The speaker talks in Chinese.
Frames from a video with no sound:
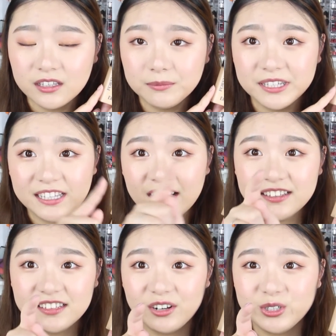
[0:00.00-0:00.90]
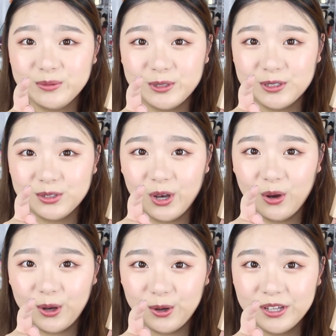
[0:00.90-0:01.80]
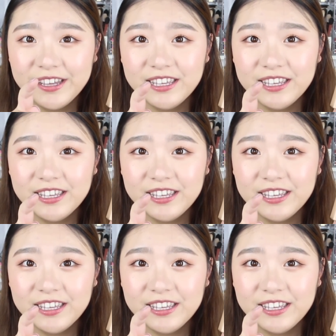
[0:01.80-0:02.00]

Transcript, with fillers: 你们一定要等到视频的最后哟，